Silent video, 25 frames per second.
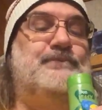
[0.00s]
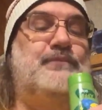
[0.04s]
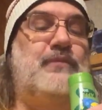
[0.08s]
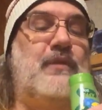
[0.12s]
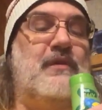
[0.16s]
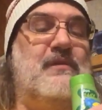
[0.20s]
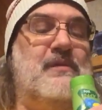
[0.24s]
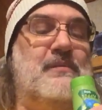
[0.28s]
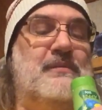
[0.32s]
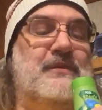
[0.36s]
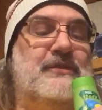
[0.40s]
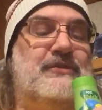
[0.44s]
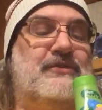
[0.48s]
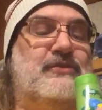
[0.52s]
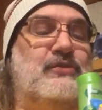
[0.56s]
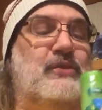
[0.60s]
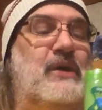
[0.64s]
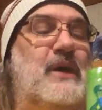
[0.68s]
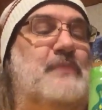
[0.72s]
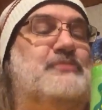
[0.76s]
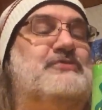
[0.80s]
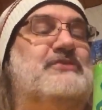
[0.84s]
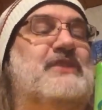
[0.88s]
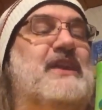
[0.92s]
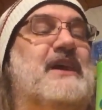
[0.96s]
Und wenn man es so
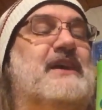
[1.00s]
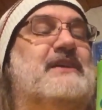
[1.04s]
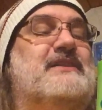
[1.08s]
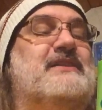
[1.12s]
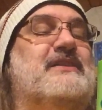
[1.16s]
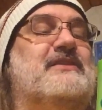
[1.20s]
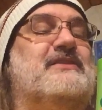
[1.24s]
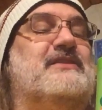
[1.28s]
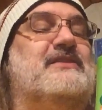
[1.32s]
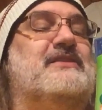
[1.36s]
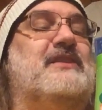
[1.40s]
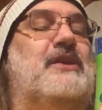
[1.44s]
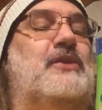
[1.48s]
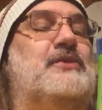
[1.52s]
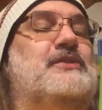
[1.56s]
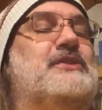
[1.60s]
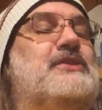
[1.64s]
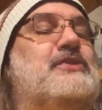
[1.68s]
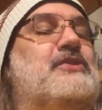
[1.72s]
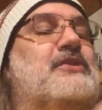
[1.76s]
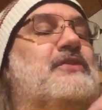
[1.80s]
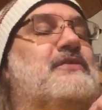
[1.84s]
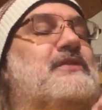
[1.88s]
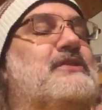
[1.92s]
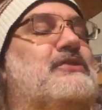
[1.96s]
abschlägt, ist es auch nicht
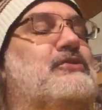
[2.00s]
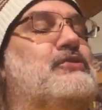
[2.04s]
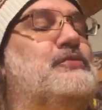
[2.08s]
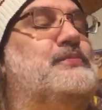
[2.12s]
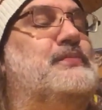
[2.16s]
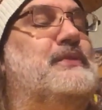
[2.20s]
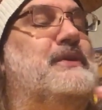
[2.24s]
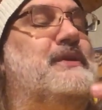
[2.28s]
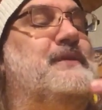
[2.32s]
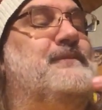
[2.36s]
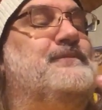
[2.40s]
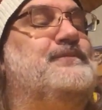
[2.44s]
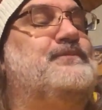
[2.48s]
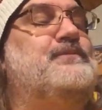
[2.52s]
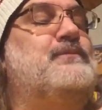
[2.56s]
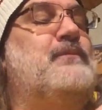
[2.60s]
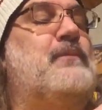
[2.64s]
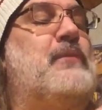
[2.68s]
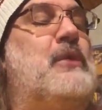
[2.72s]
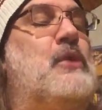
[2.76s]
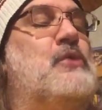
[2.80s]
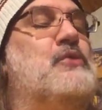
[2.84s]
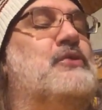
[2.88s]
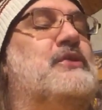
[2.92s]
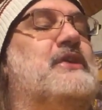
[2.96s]
irgendwie super
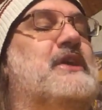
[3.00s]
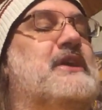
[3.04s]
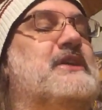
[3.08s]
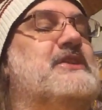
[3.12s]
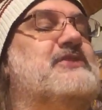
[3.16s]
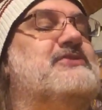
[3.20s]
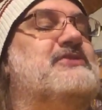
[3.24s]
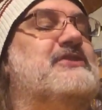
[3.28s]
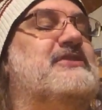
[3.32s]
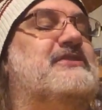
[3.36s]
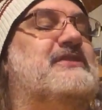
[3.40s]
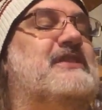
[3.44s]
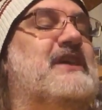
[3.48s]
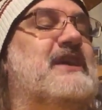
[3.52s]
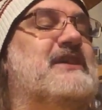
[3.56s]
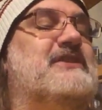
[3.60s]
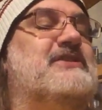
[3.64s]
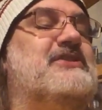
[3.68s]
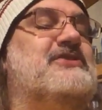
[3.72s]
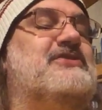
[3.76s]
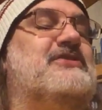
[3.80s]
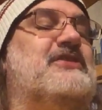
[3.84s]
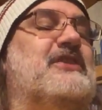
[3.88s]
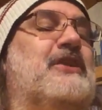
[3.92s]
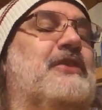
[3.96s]
hygienisch,
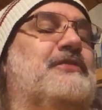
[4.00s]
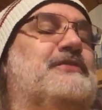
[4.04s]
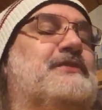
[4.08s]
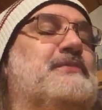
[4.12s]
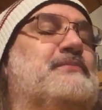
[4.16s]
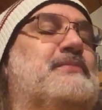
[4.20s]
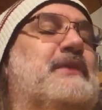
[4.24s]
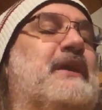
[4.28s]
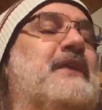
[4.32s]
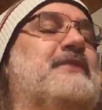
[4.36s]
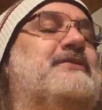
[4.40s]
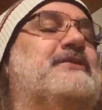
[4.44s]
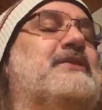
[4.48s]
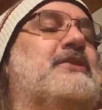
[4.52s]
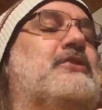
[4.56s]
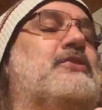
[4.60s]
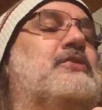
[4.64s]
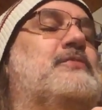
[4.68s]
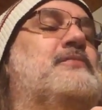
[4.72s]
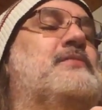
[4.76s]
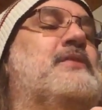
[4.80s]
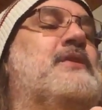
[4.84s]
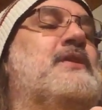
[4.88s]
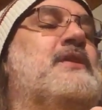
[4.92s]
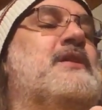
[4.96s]
ästhetisch auf dem Plastik
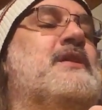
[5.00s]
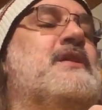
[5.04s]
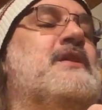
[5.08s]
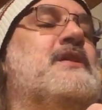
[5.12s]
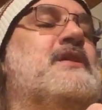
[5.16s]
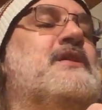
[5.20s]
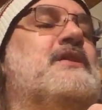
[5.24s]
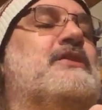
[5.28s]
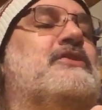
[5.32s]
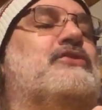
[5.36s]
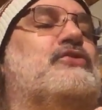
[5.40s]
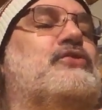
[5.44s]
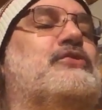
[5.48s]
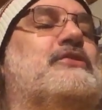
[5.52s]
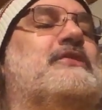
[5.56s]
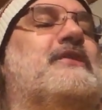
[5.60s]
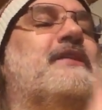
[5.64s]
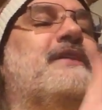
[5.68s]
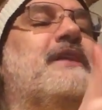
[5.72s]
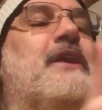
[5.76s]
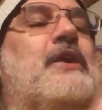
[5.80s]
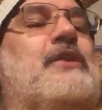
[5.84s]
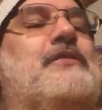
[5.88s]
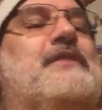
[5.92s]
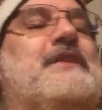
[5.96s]
rum
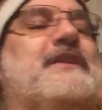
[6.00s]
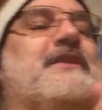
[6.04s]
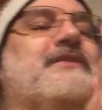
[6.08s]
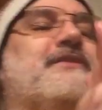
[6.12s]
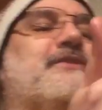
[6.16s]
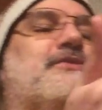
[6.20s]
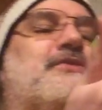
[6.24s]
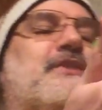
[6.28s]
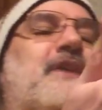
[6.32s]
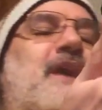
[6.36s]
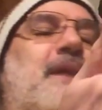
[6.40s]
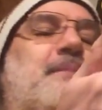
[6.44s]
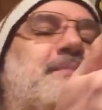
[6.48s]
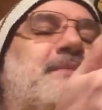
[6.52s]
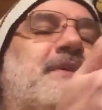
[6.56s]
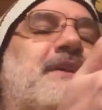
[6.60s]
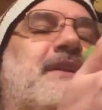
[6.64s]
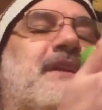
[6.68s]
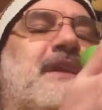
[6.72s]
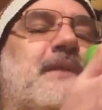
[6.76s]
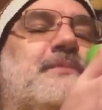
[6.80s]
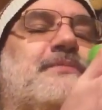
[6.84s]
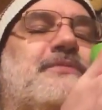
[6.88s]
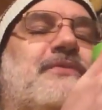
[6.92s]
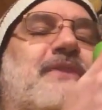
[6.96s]
zuzeln, auch wenn das natürlich
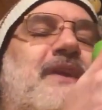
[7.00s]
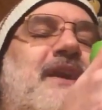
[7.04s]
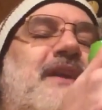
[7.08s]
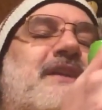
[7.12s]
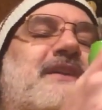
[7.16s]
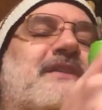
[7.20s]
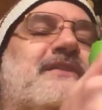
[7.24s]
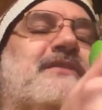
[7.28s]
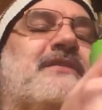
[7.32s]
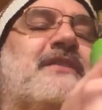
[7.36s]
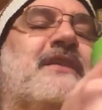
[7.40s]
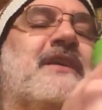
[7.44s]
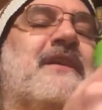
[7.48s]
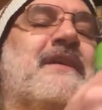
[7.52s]
abgeklebt war jetzt.